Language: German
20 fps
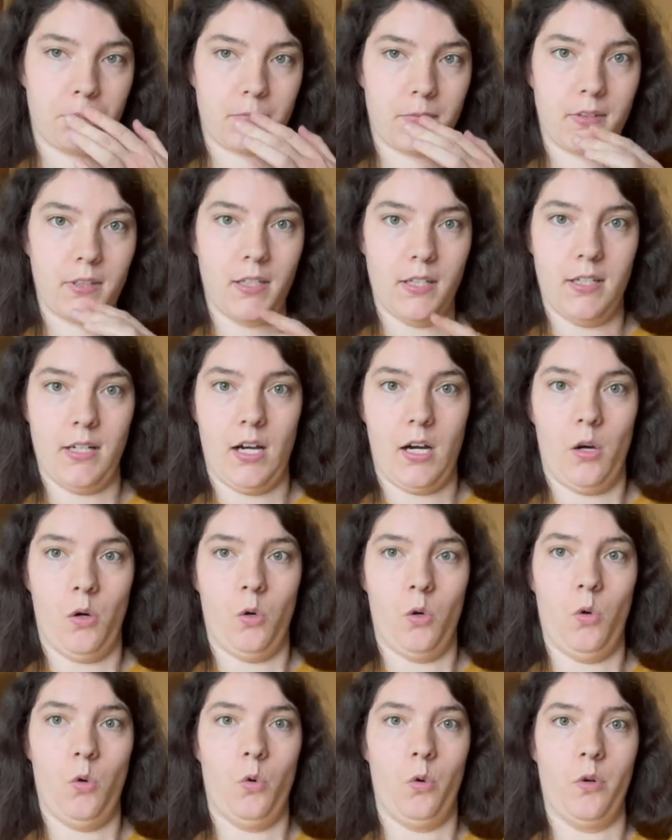
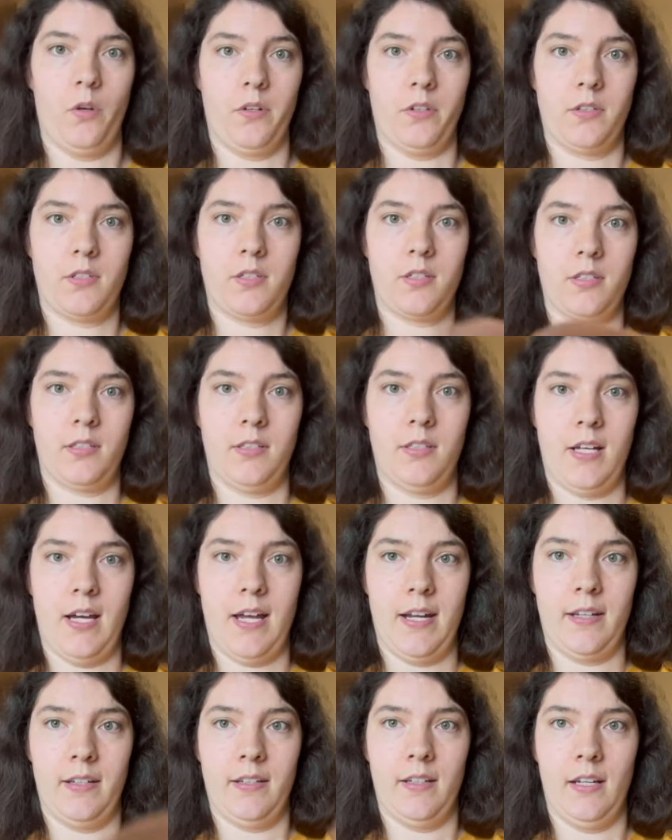Genau, und
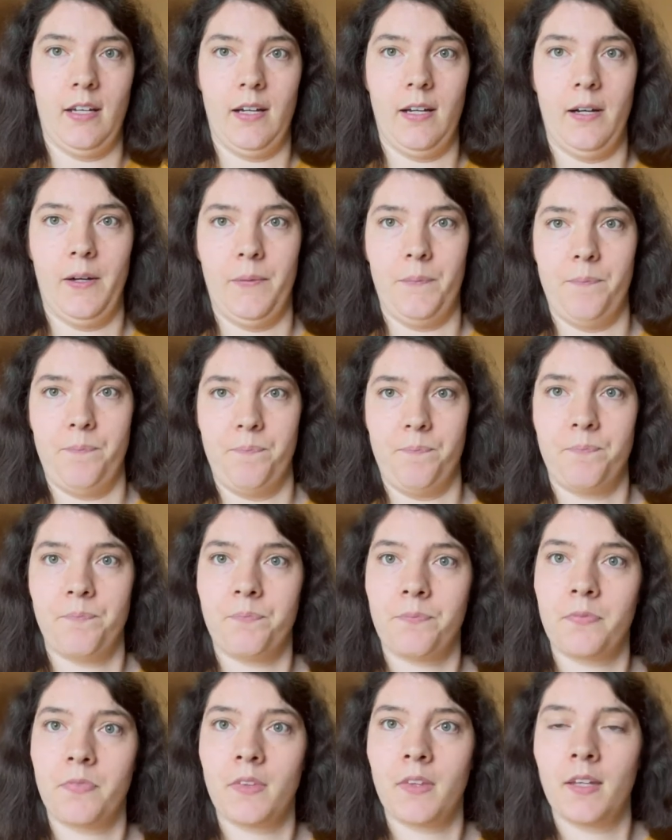dann,
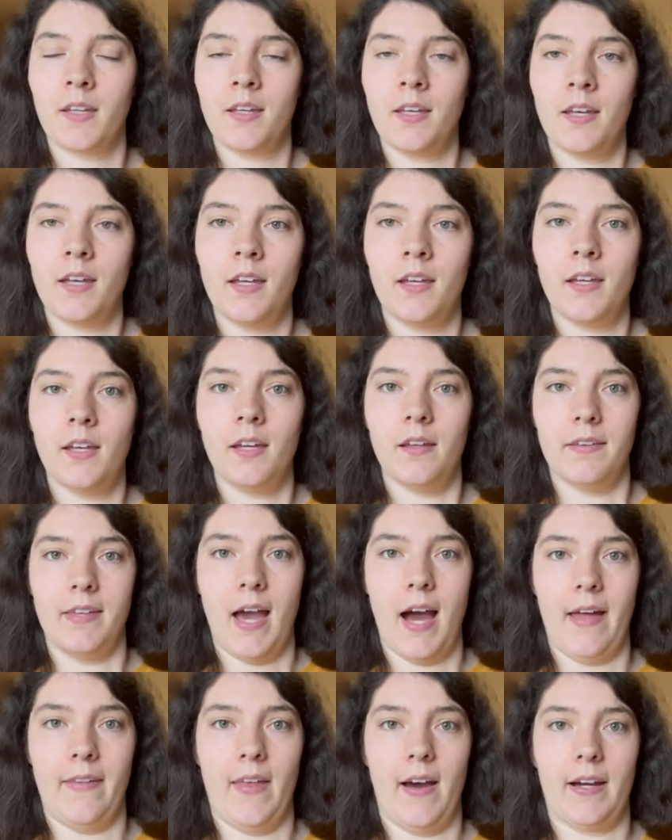ähm,
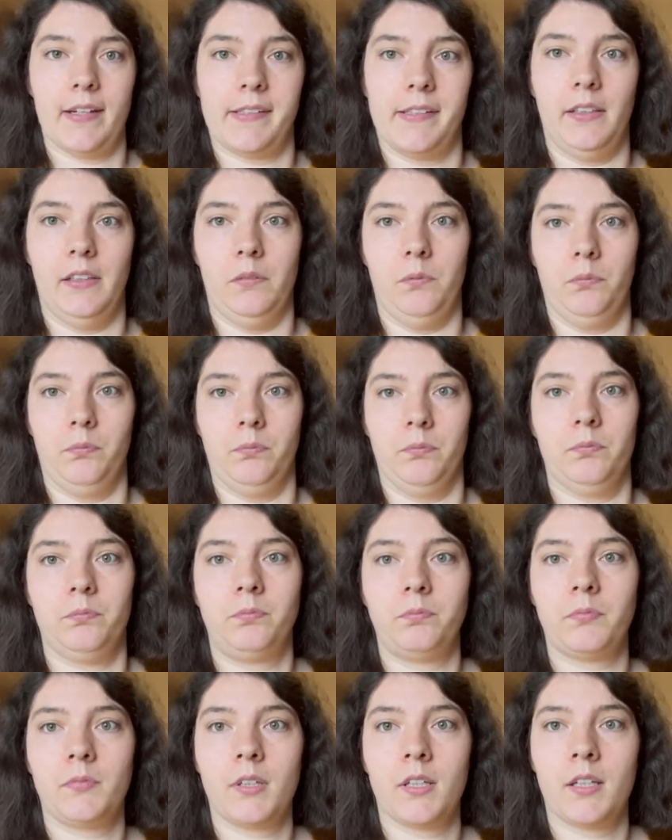ja, nach dem
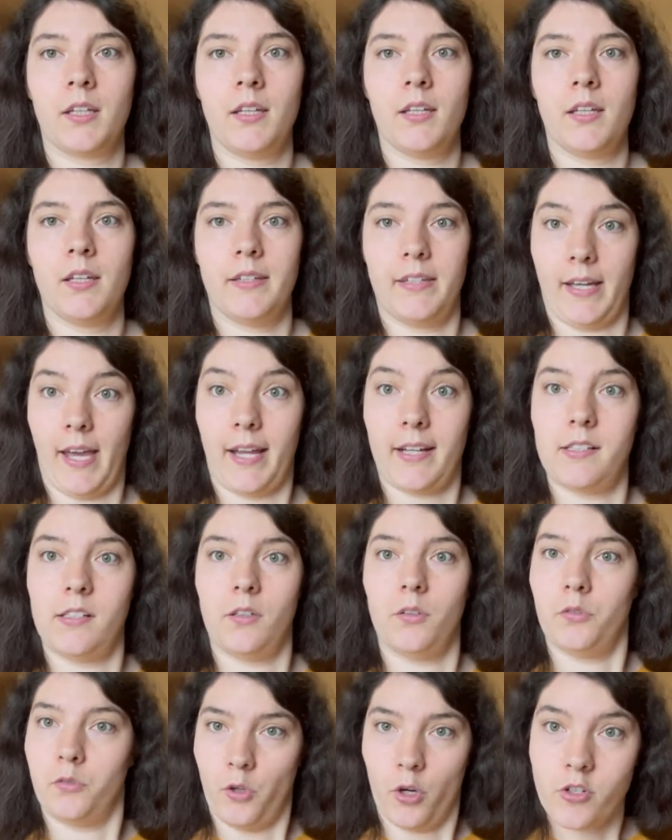
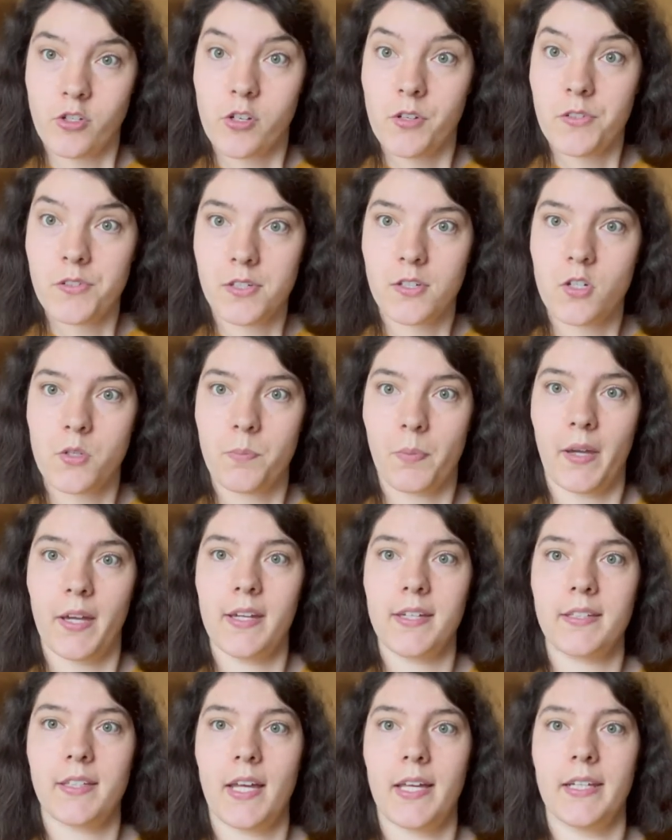direkten
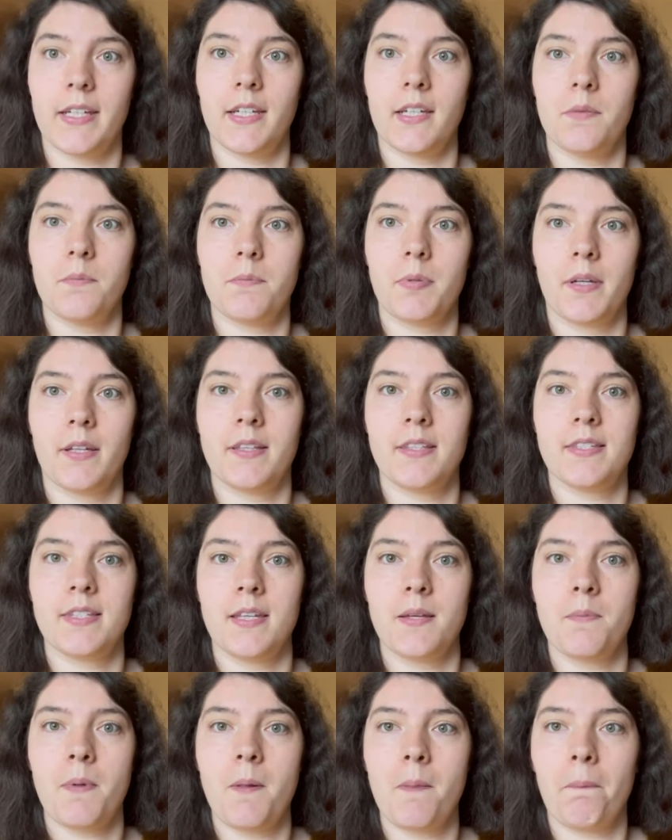Vorstellungsgespräch dann im
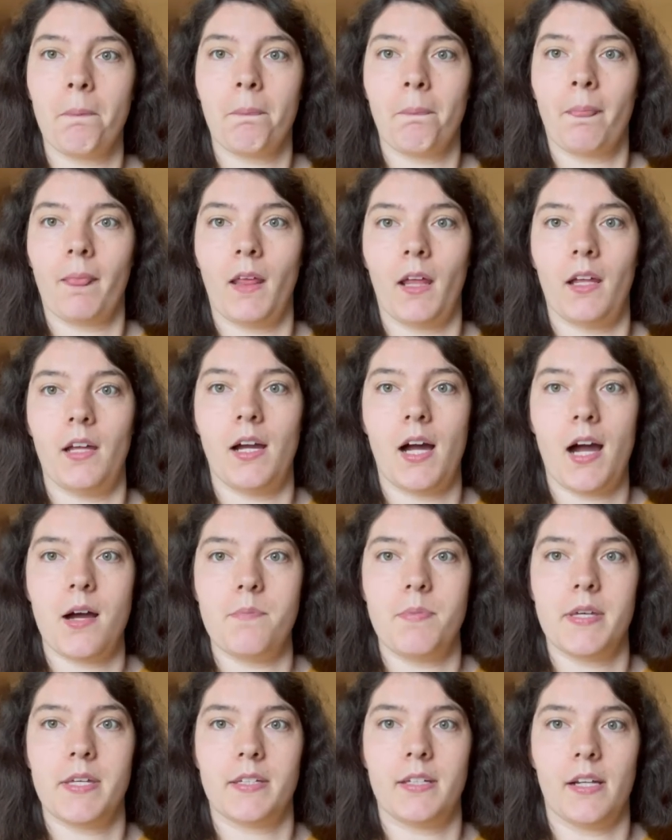Prinzip äh,
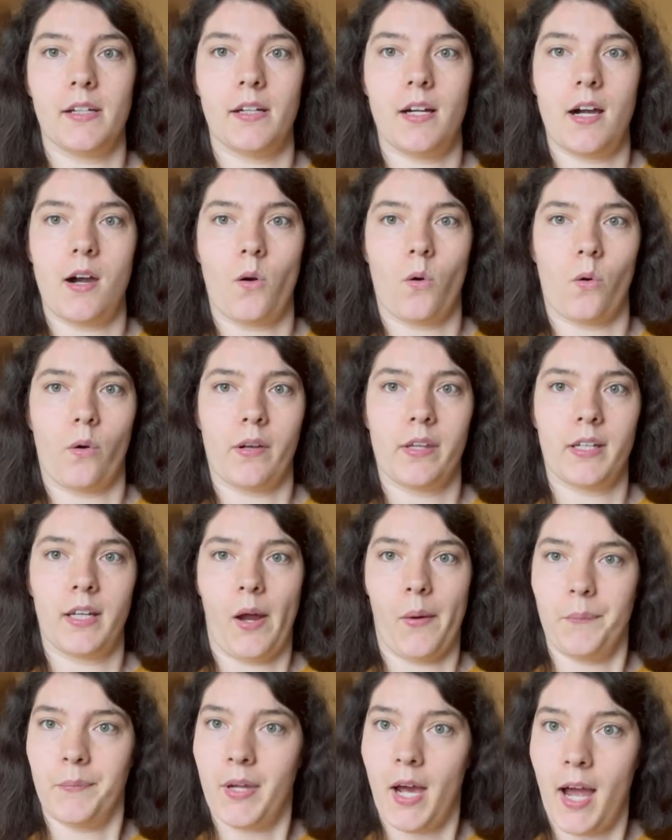habe ich dann auch, ich
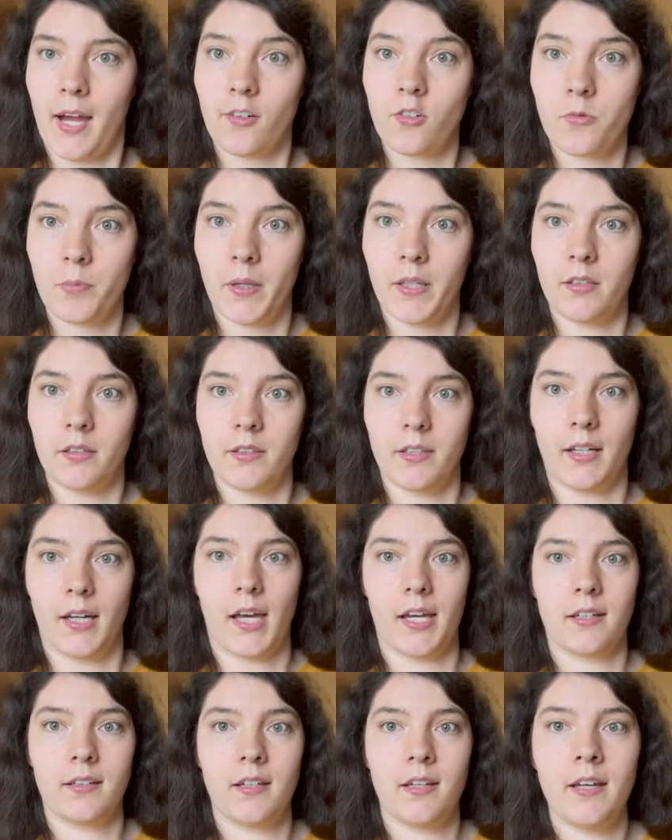glaube, einen Tag später
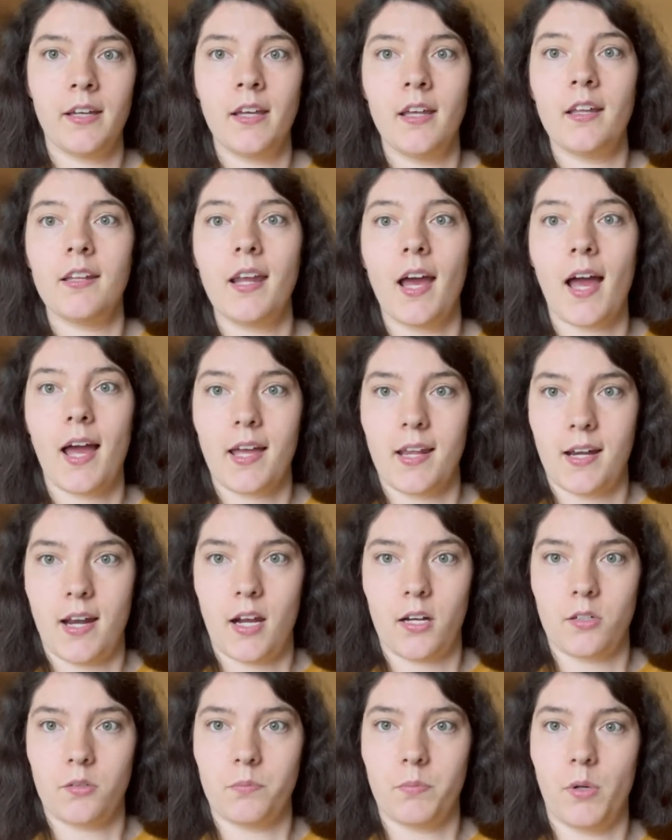direkt die
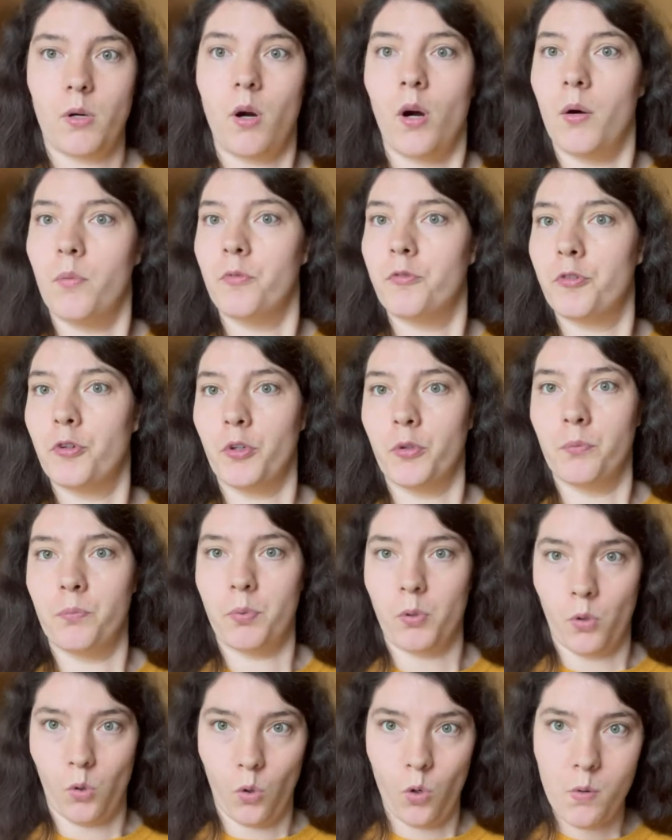Einladung bekommen für ein
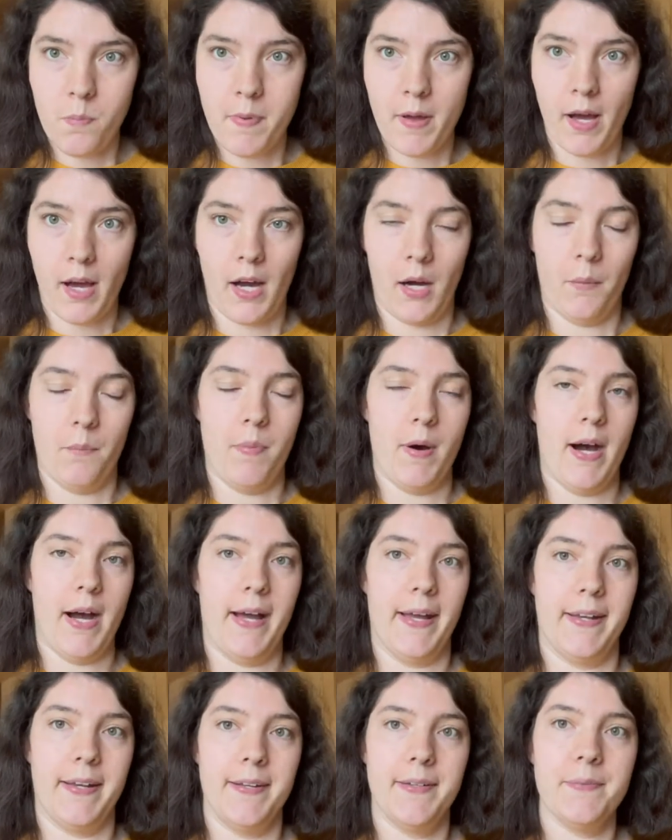
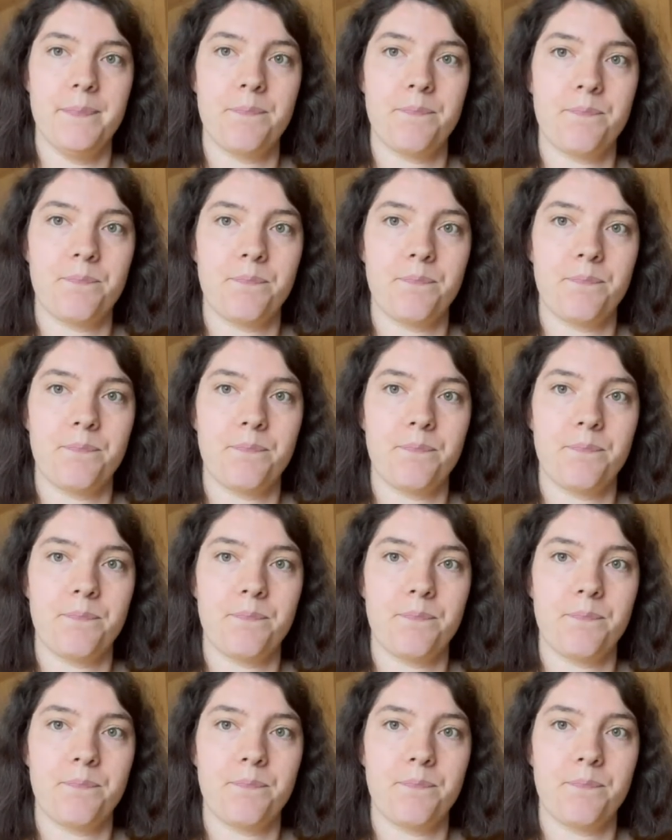Probearbeiten.